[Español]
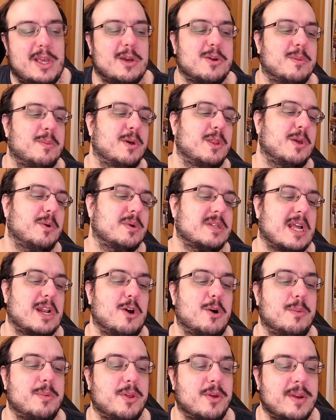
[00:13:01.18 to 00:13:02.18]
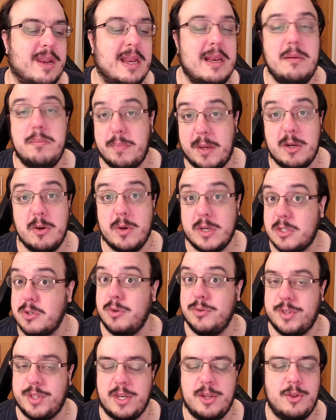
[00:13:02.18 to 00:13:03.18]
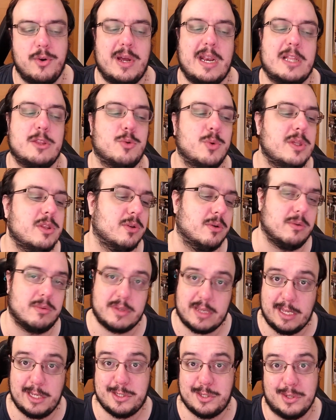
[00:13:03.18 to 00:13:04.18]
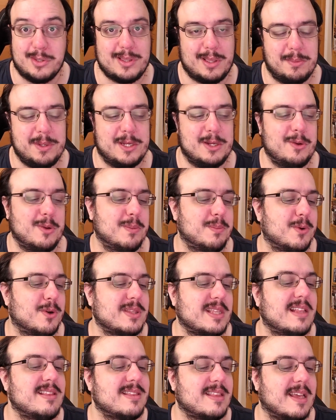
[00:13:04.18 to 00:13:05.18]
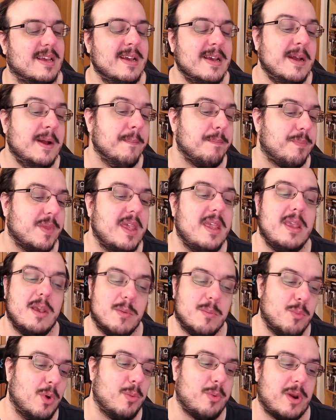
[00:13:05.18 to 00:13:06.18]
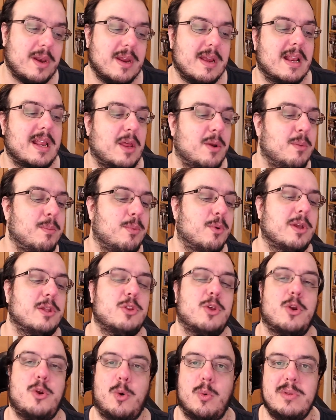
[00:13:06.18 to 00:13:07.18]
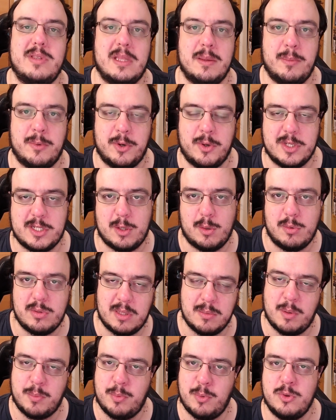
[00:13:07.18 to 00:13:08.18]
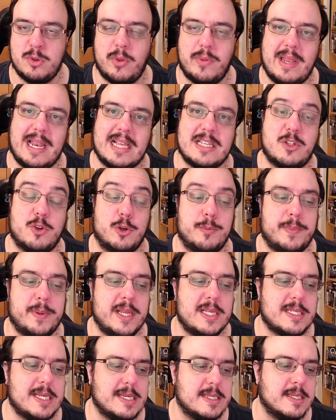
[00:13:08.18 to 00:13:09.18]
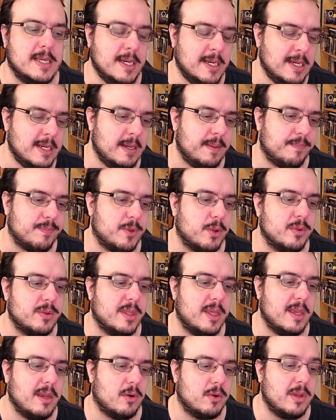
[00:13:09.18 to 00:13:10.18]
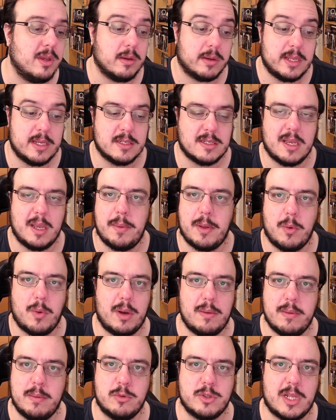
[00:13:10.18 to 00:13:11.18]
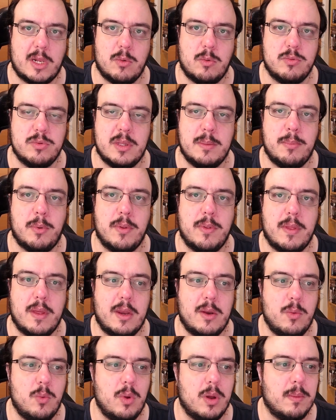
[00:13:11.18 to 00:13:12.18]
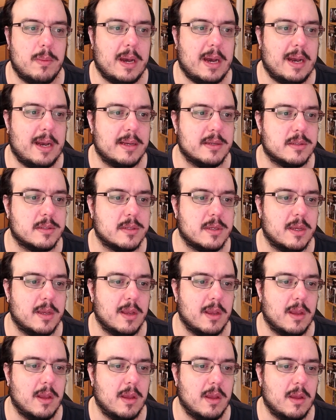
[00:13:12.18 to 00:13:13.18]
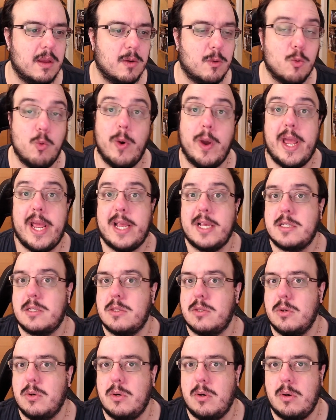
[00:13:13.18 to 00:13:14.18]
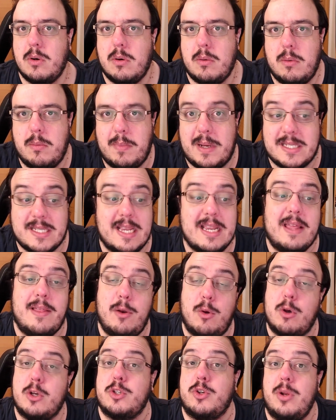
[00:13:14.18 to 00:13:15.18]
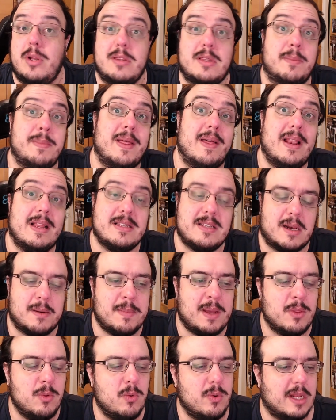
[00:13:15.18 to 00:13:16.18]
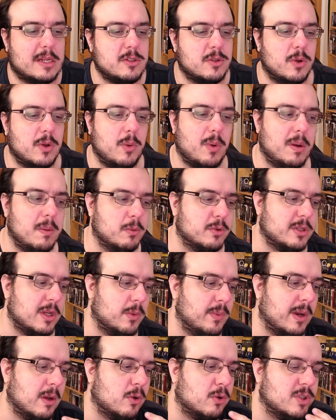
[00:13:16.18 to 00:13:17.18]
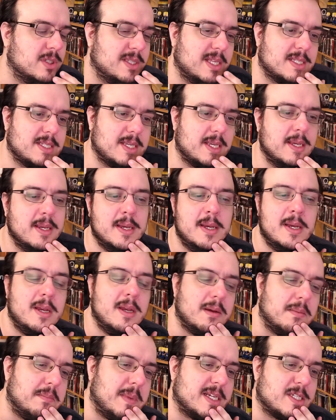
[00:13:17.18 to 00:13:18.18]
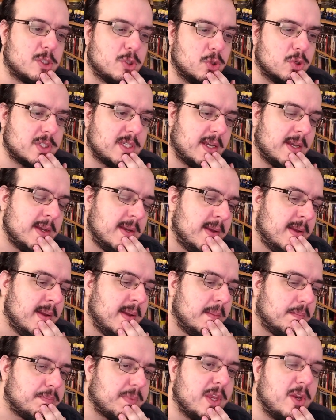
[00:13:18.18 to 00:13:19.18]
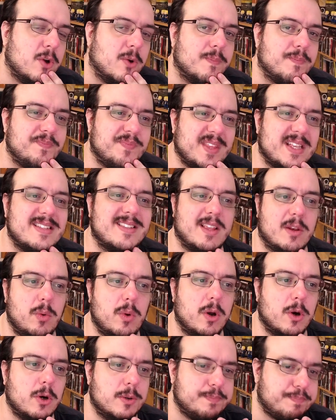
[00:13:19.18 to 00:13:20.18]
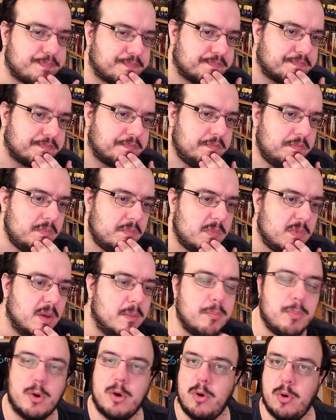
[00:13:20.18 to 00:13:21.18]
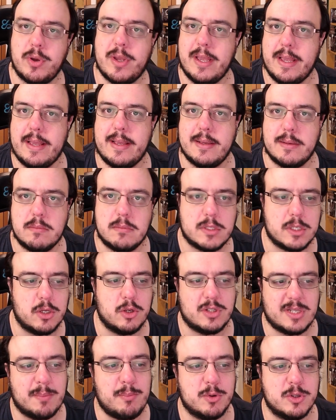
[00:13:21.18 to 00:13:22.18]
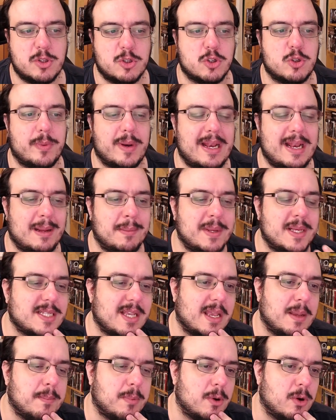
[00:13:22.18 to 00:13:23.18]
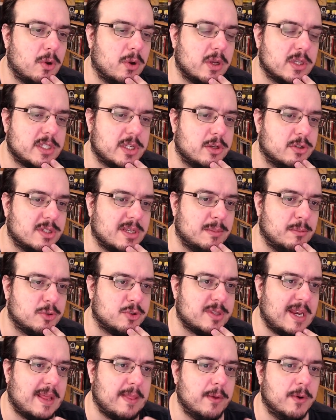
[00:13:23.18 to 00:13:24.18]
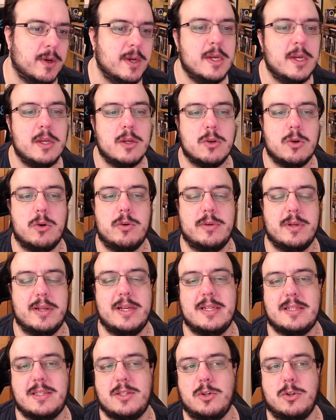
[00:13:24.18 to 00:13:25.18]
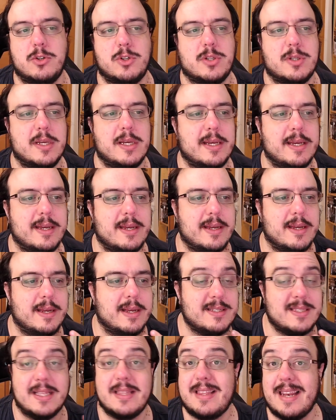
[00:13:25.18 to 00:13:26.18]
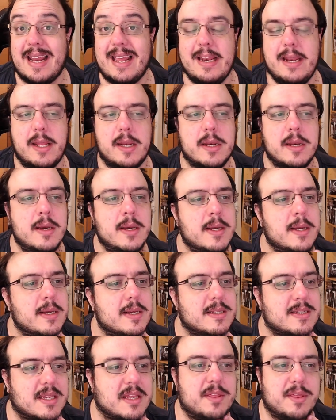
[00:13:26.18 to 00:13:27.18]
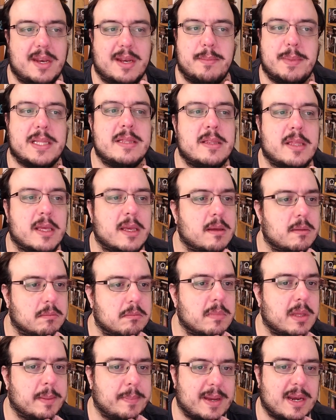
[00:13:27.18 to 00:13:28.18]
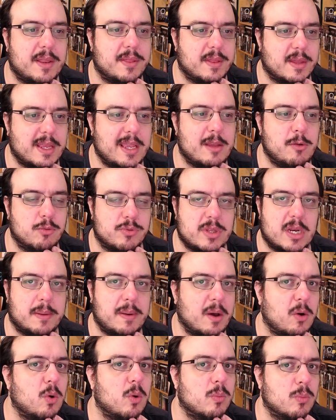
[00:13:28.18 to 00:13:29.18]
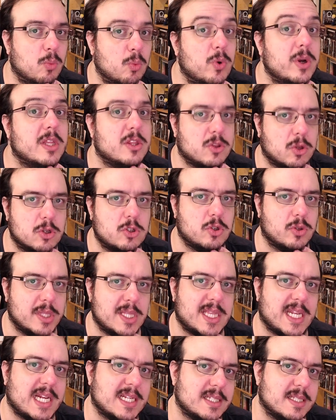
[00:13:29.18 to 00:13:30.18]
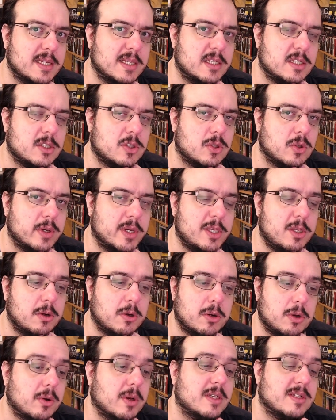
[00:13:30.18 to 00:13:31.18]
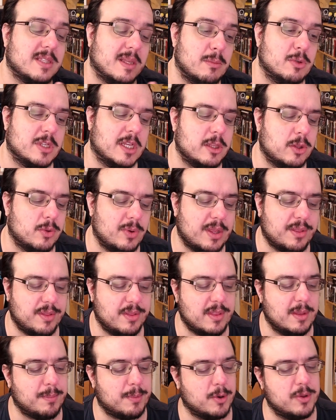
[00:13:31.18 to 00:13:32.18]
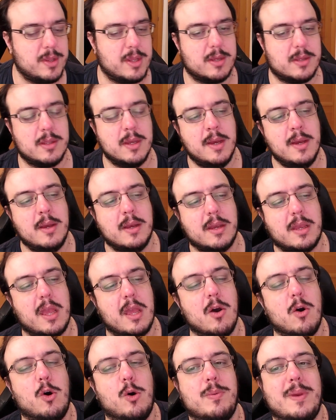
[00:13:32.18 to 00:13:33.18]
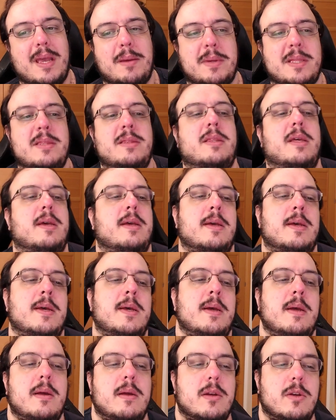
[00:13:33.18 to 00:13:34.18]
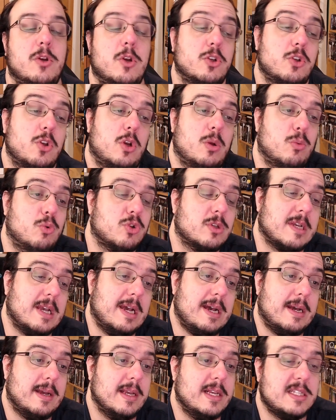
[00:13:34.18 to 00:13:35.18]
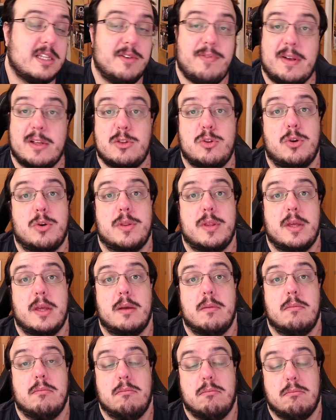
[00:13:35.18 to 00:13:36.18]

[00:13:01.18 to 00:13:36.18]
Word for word: ya como digo es algo opcional, pero es contenido gratuito, que eso también es lo importante. Y vuelvo a recalcar un poquito lo último, ¿no? último punto de las sorpresas, donde, oye, quién sabe, igual vemos algún tipo de nuevas eh, quest o más allá de lo que son el tema de las armaduras, ¿no? Igual vemos alguna cosita así más tocha, pero desde luego por lo que se nos ha puesto sobre la mesa y por lo que se nos ha mostrado con estos, eh, este tráiler, sinceramente me parece que hay un trabajo muy tocho detrás de esto. ¿eh? Yo creo que estamos ante una CD Project que obviamente no solo busca ese factor de